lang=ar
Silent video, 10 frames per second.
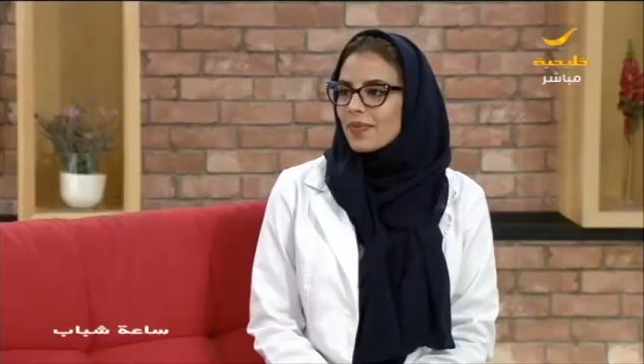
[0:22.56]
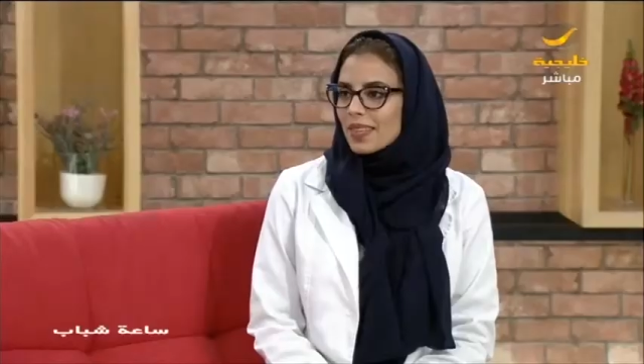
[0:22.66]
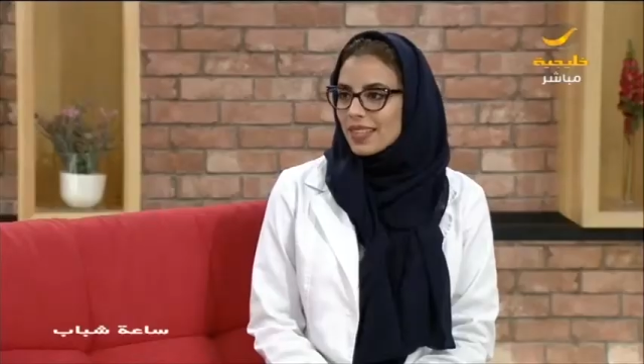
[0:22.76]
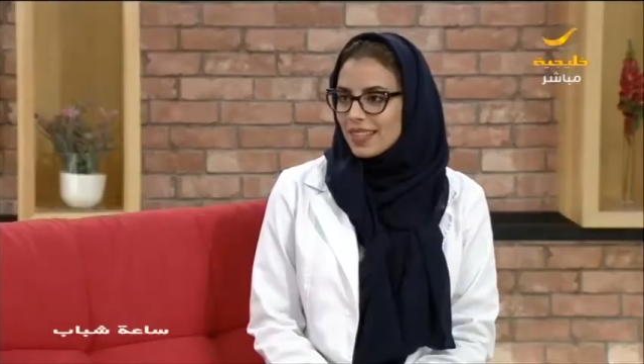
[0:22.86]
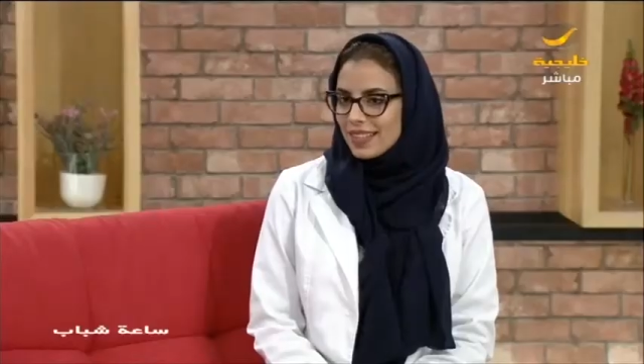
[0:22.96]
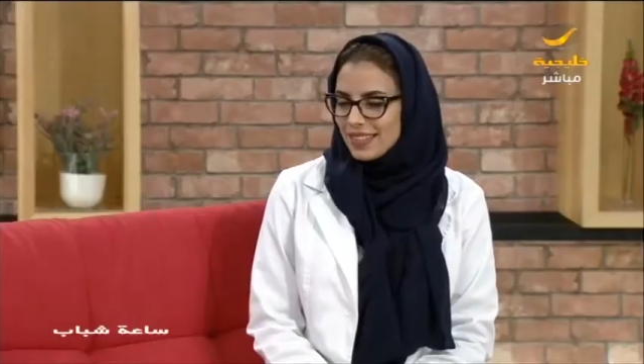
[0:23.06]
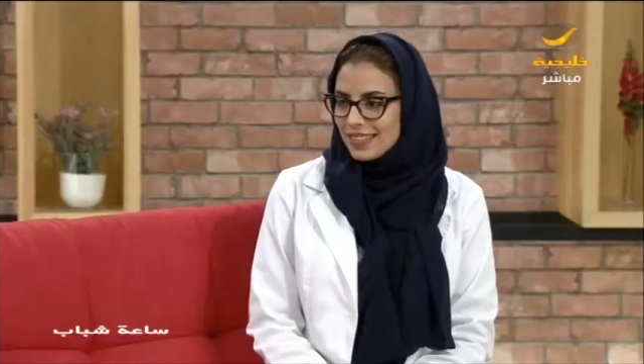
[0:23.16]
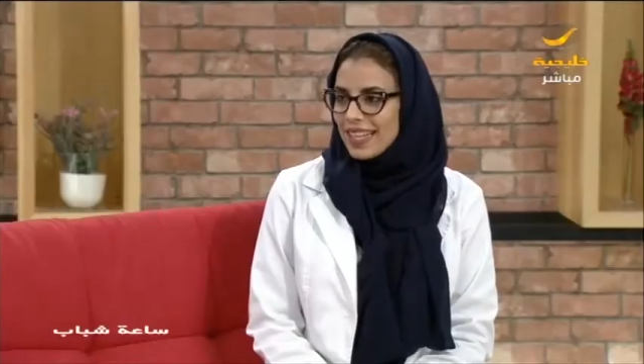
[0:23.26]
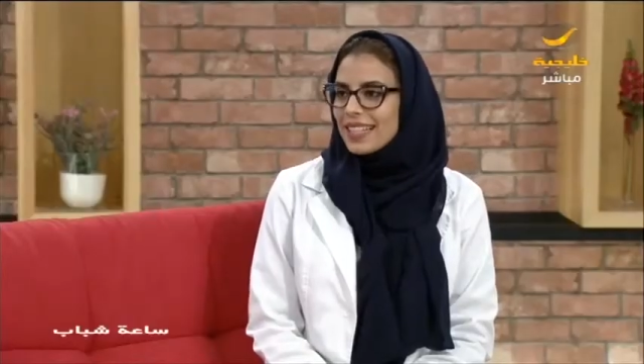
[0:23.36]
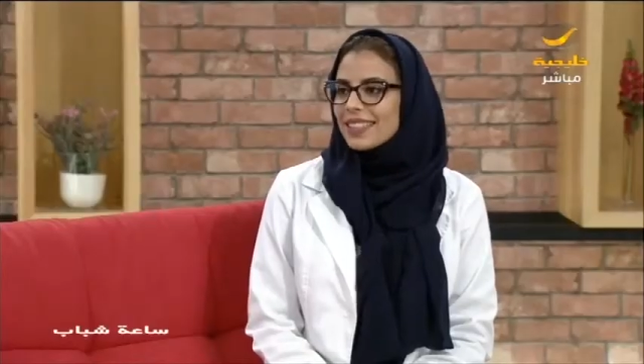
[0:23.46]
ومنورة
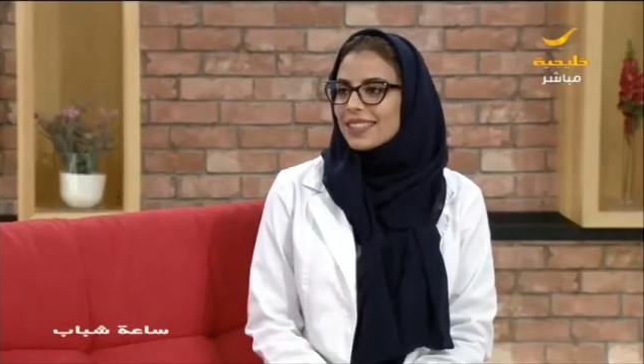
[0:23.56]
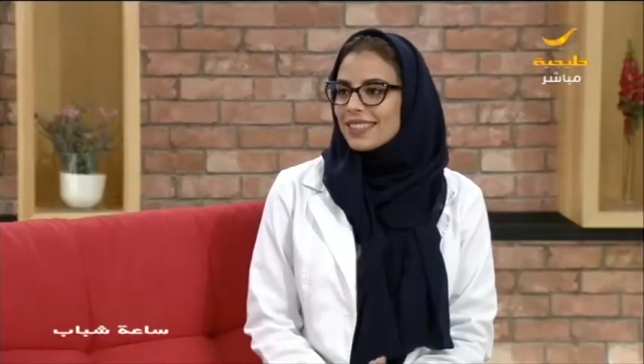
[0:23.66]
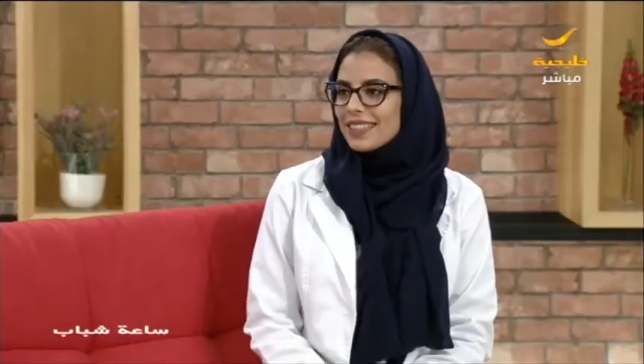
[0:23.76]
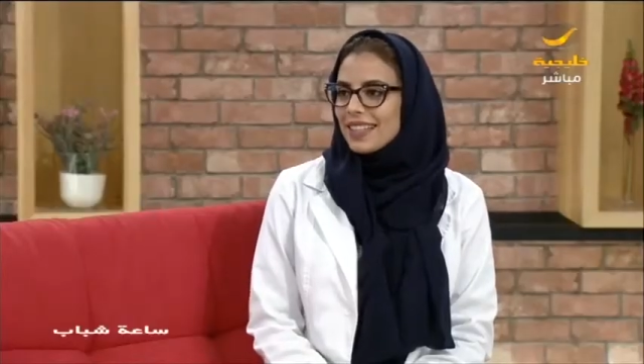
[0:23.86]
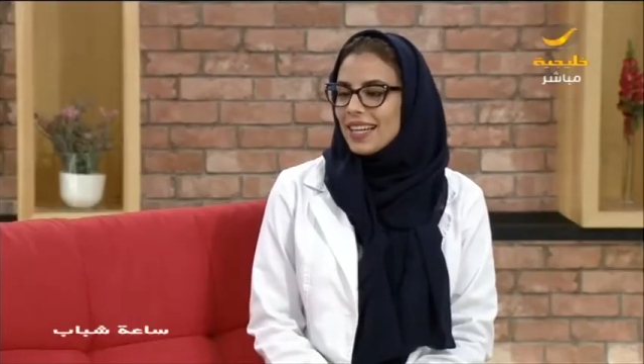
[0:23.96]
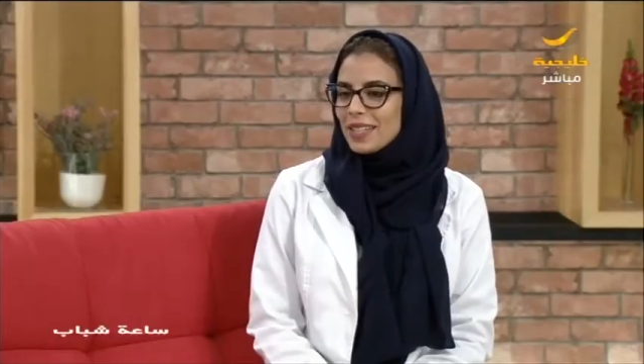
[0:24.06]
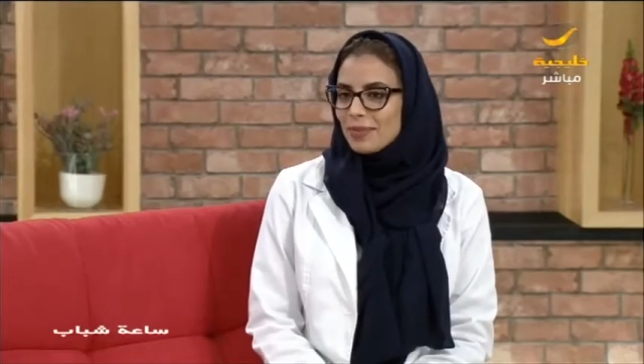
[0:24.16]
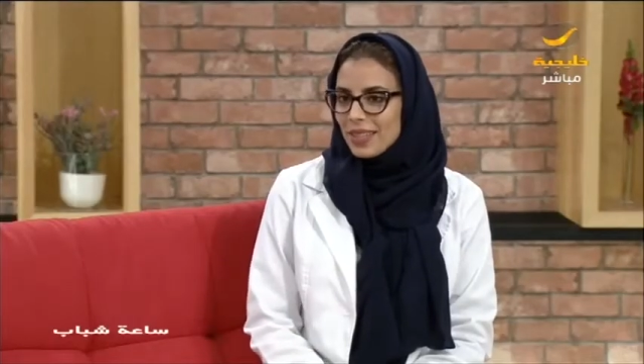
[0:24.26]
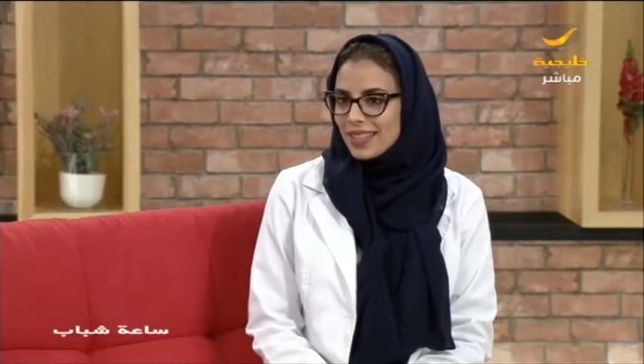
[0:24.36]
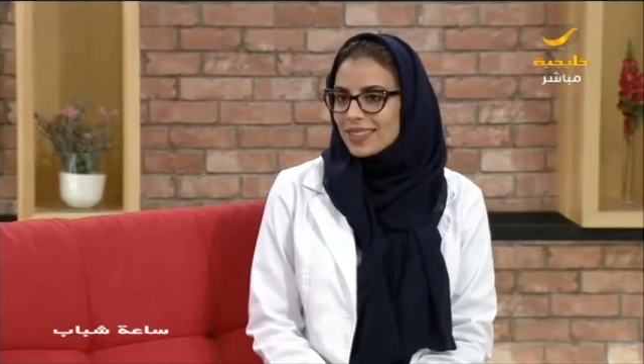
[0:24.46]
في ساعة أهل. شباب اهلا
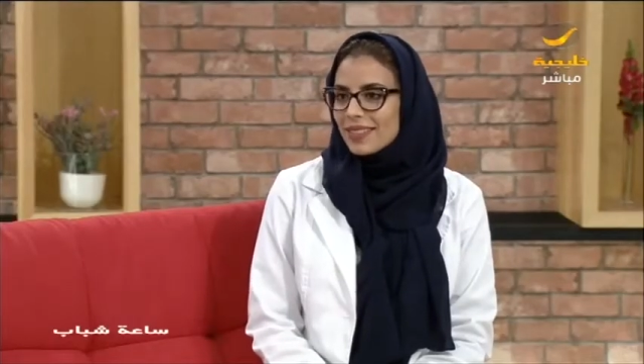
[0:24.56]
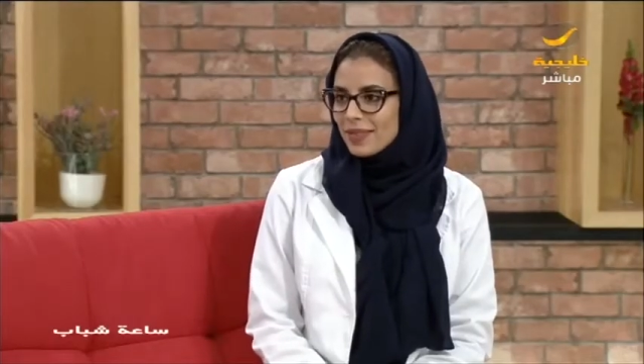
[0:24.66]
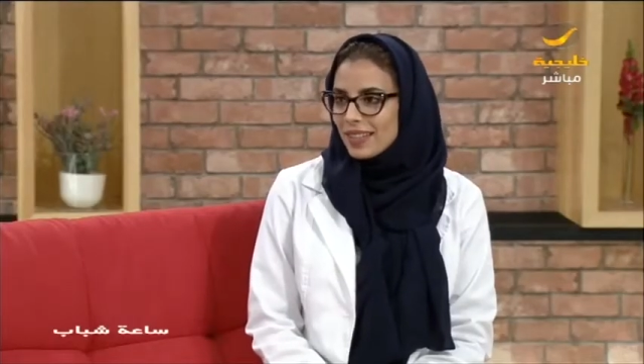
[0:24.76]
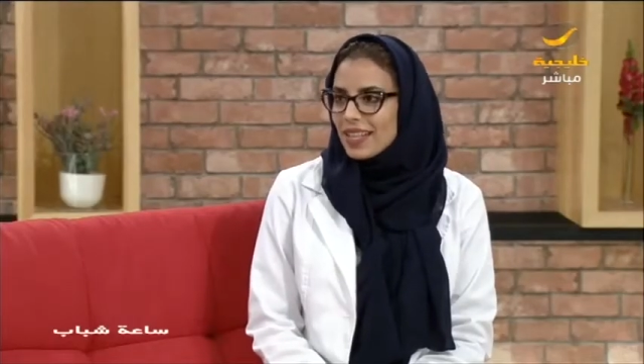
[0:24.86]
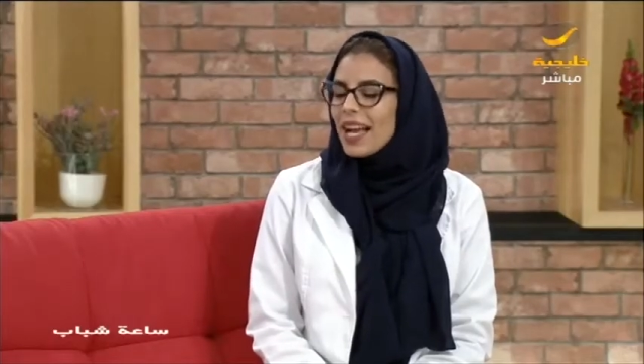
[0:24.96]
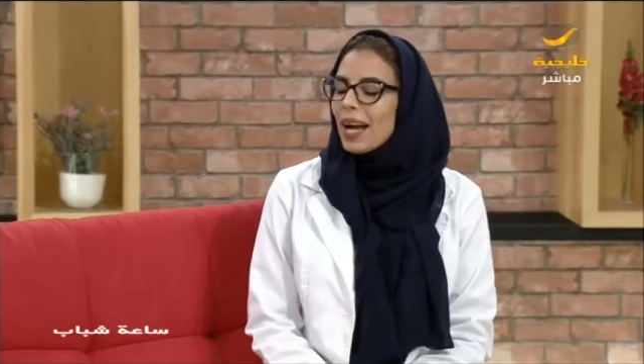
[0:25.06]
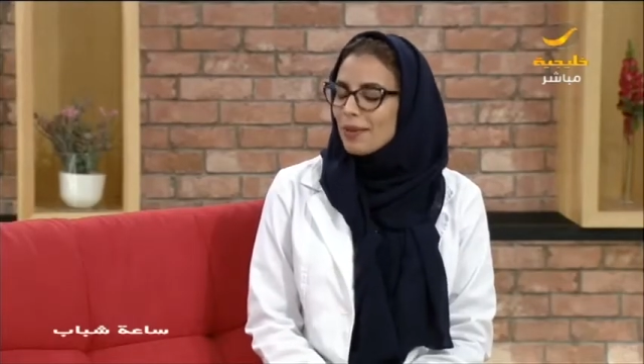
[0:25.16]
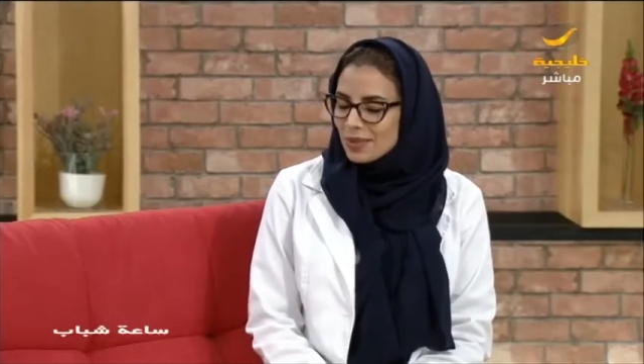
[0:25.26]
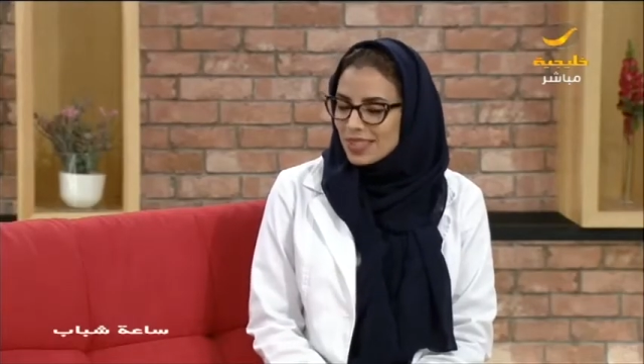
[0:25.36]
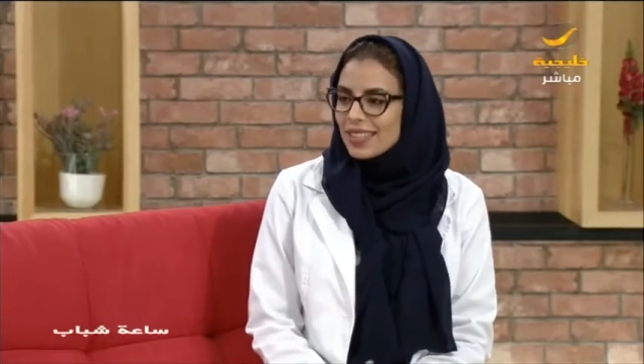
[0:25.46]
بك كيف امورك ان
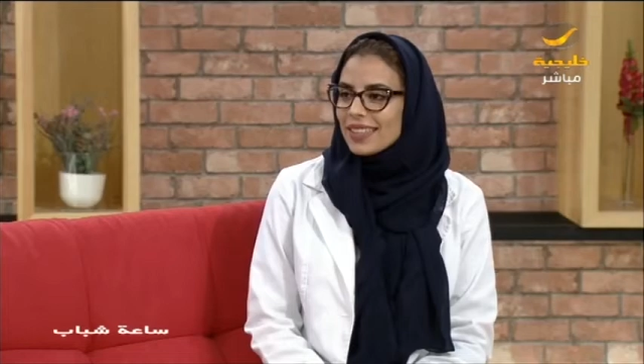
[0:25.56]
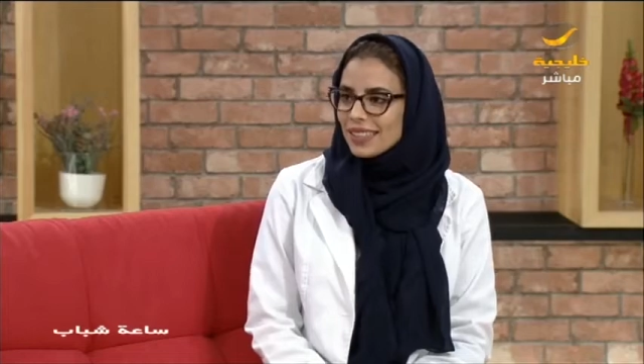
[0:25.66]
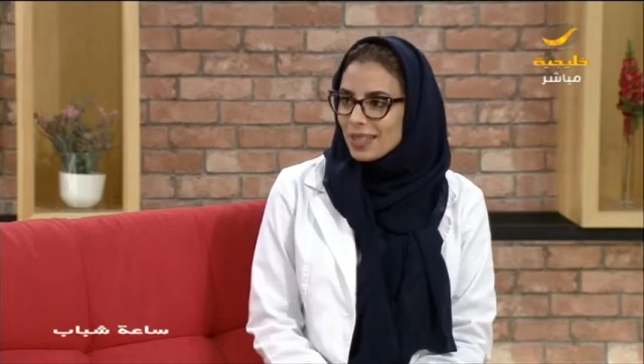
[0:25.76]
شاء الله طيبة؟ الحمد لله